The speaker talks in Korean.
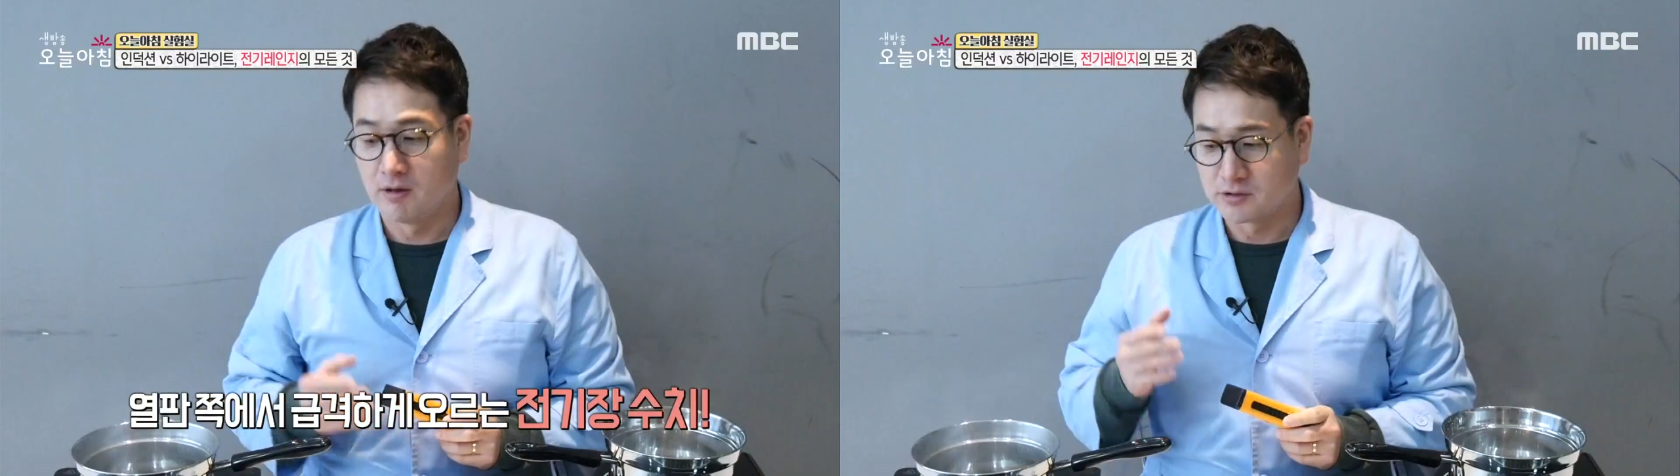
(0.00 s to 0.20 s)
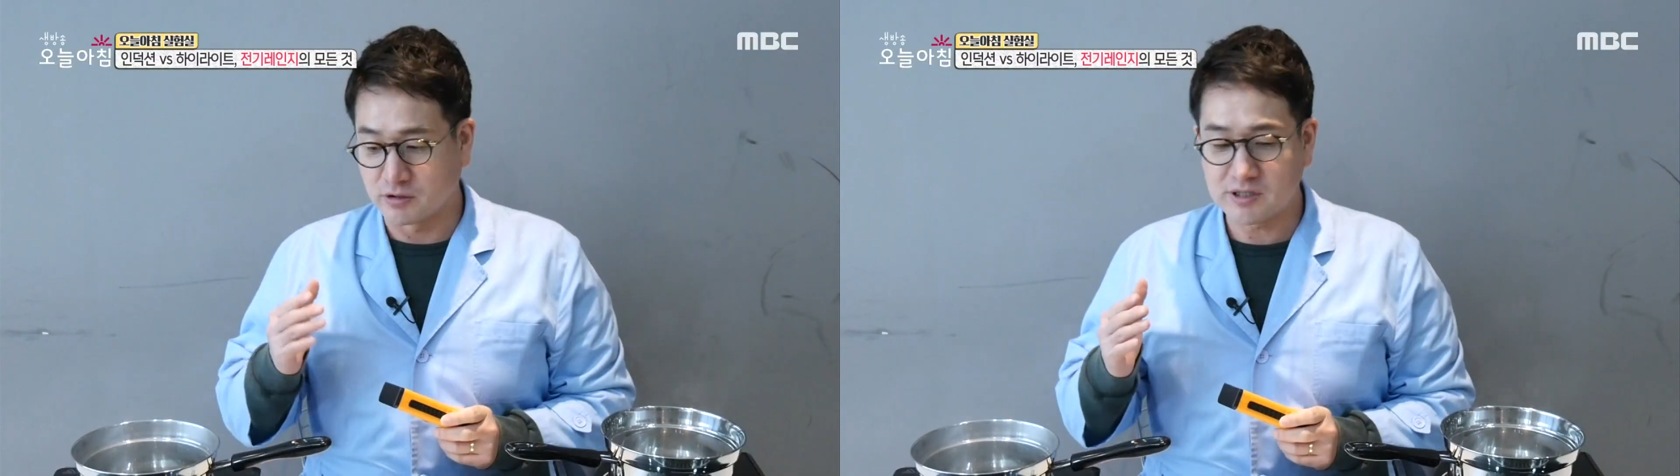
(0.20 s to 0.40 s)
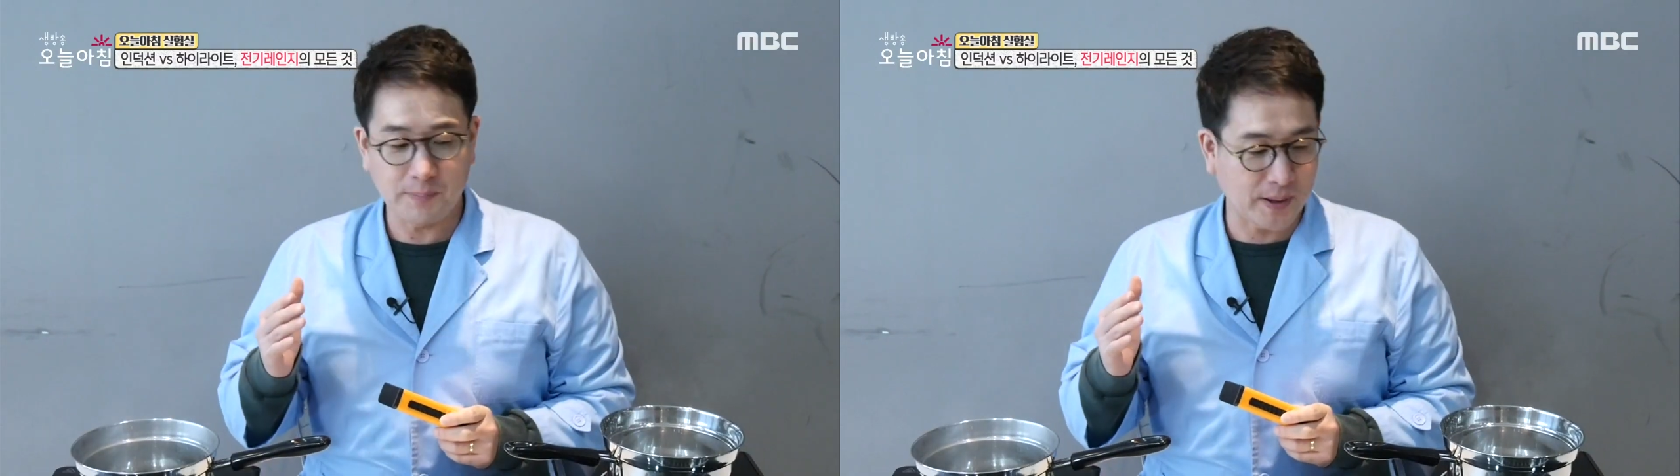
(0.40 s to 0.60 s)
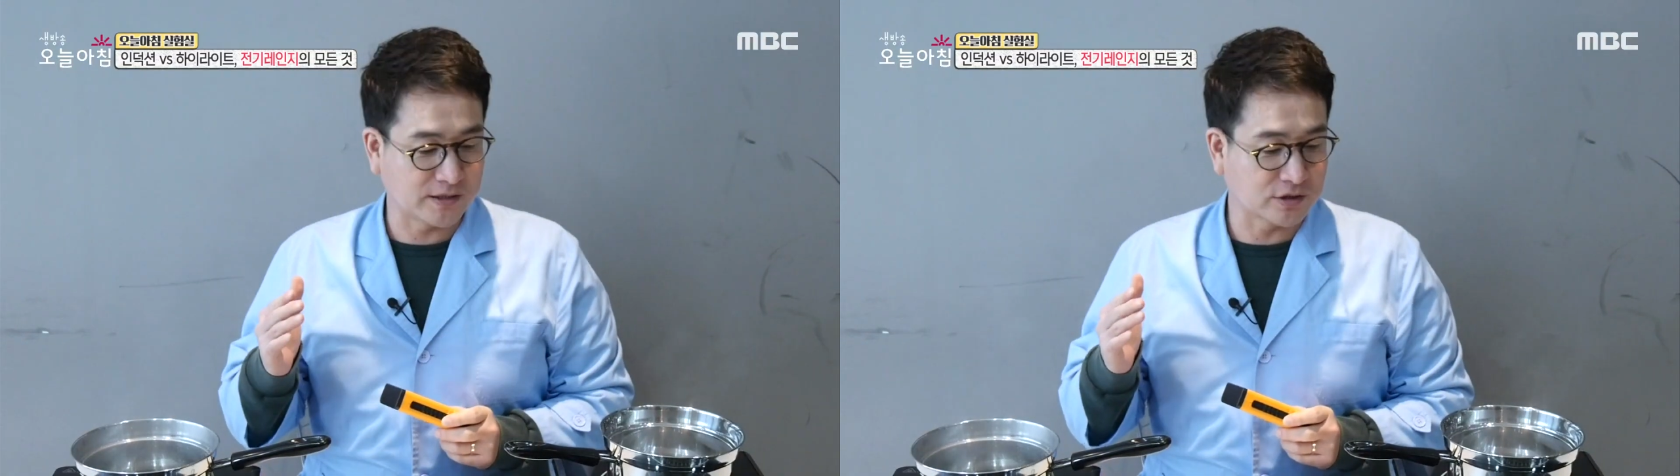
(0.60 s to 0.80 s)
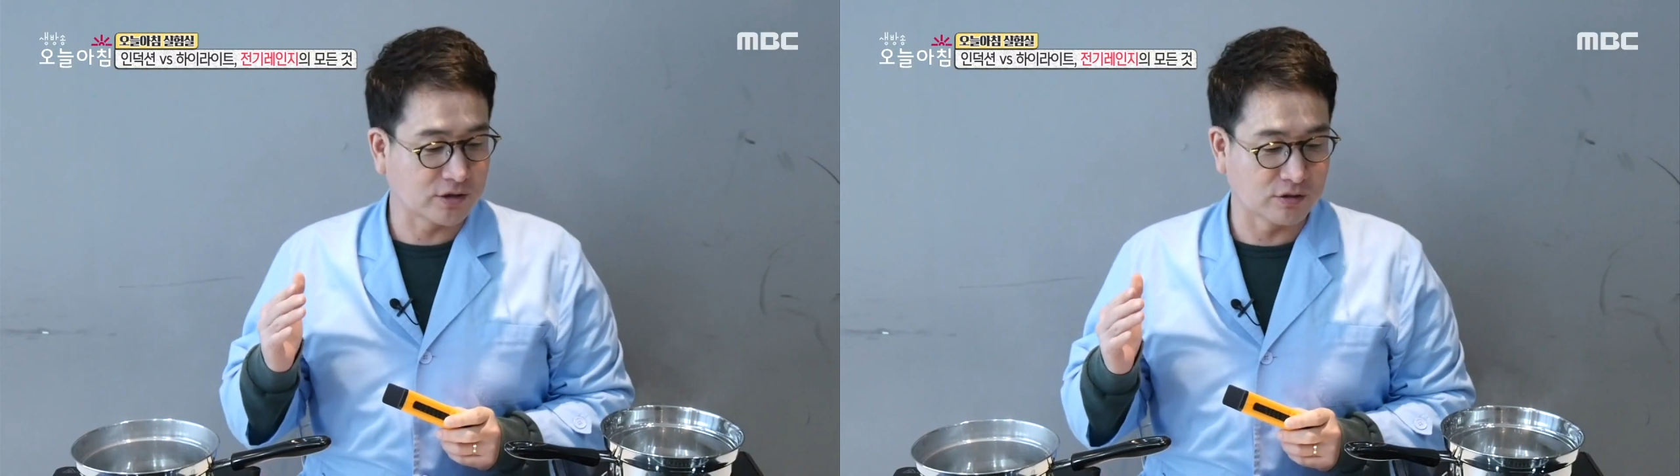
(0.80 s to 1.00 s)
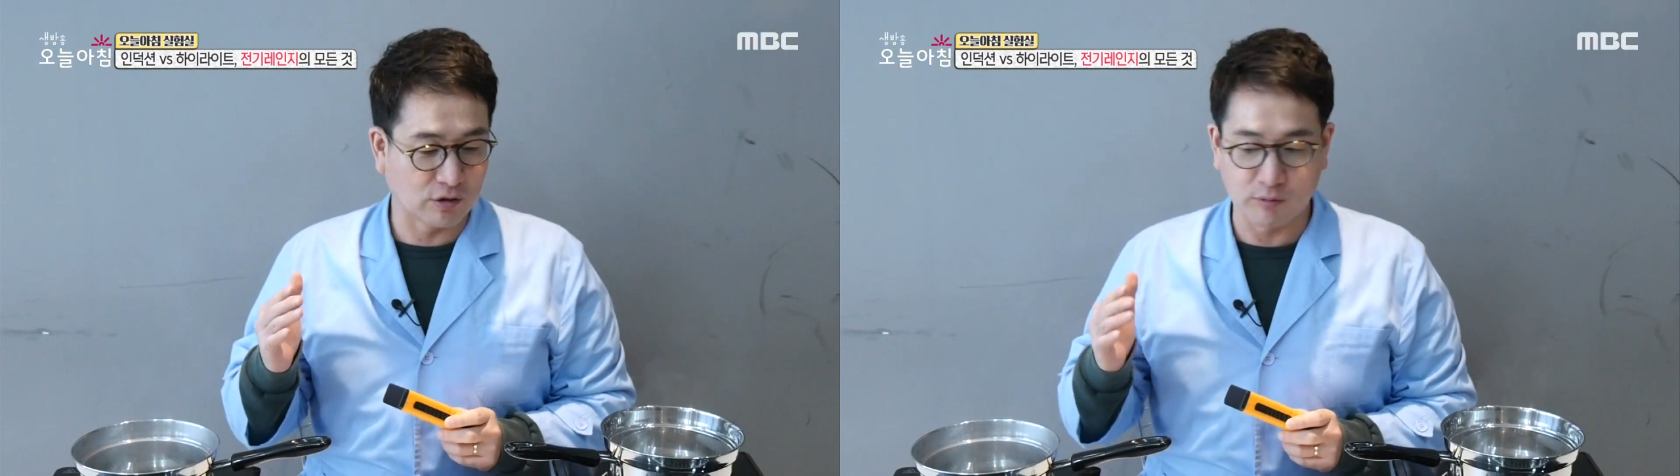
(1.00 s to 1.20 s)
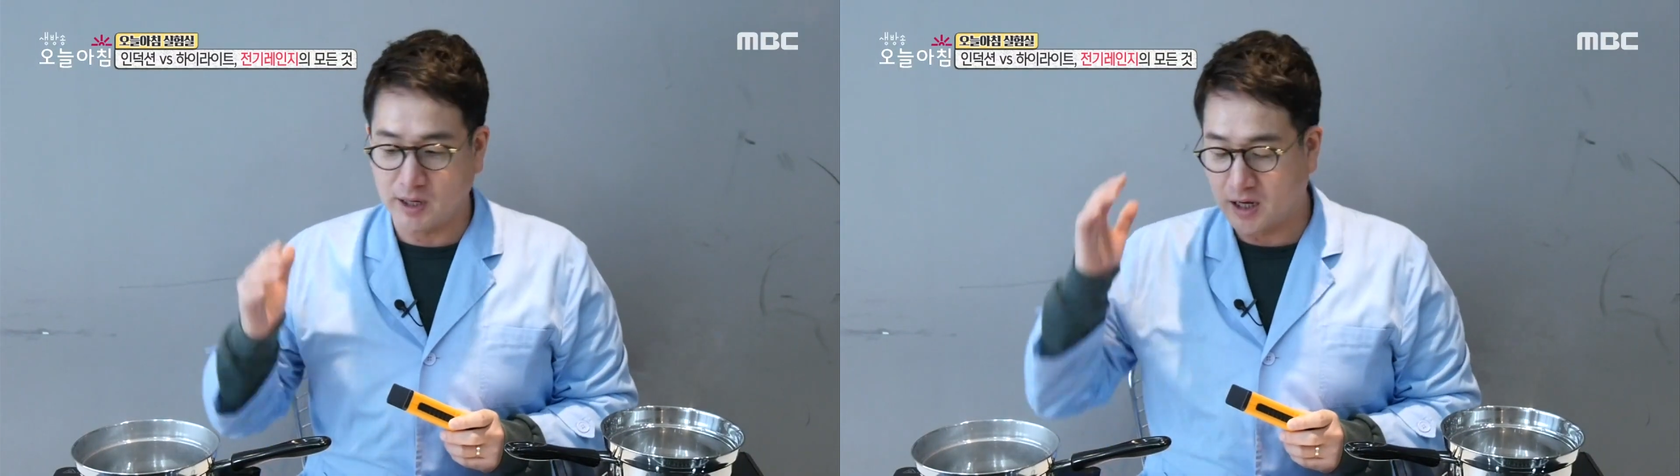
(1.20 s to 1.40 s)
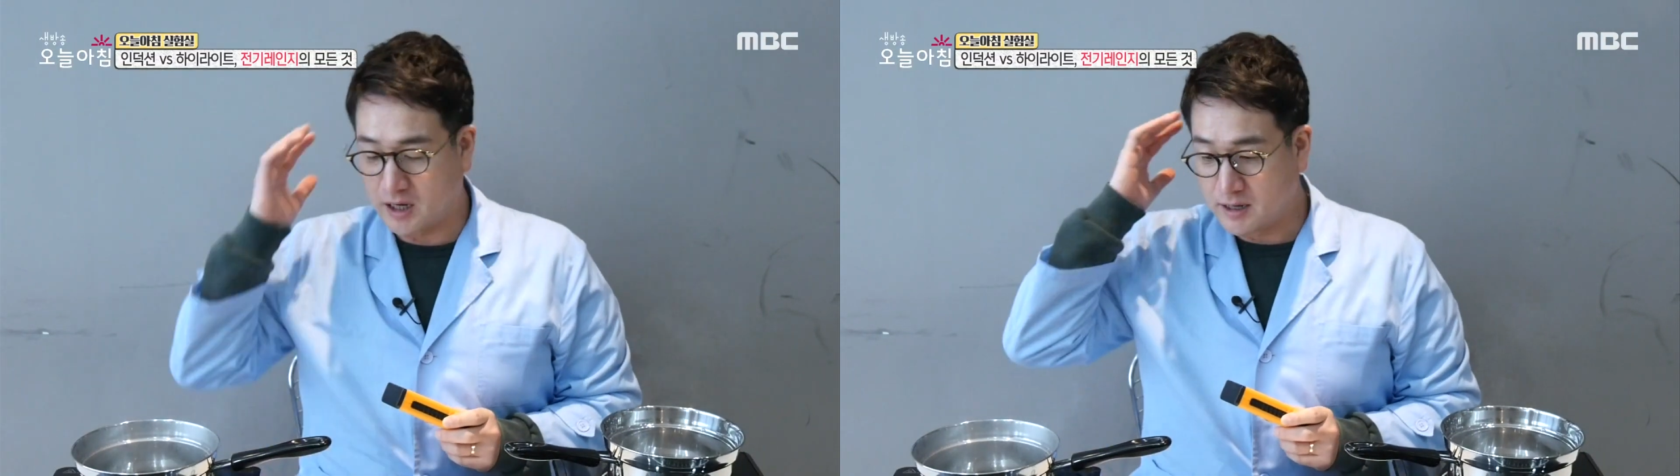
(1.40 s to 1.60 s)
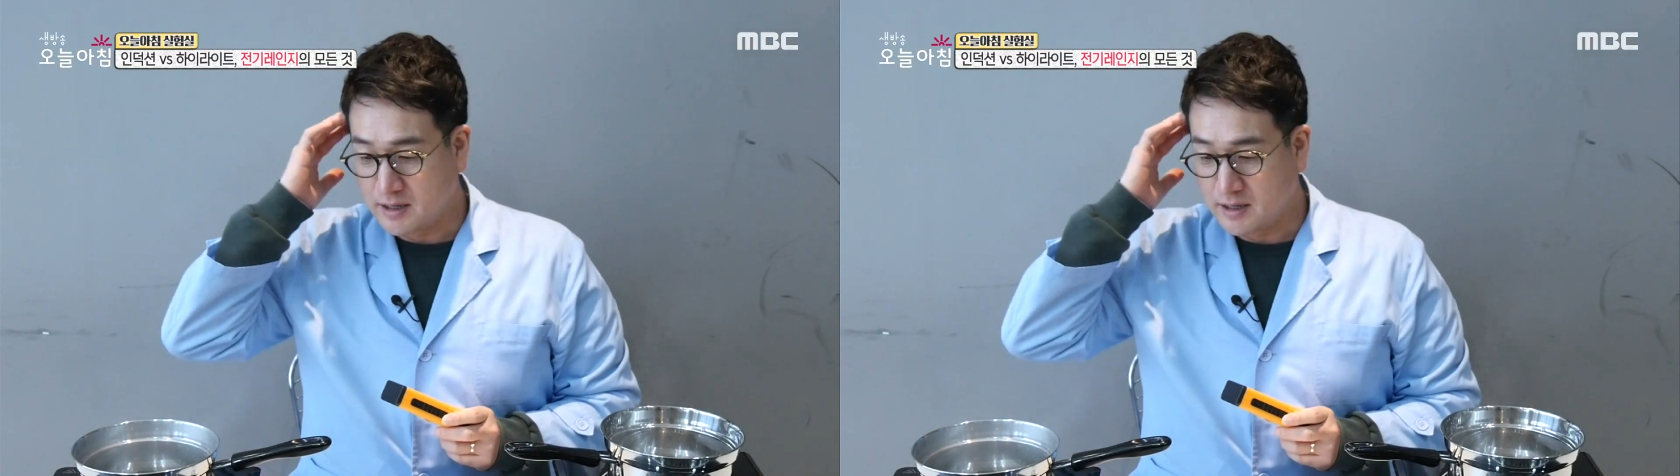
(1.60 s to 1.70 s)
전자파 측정 결과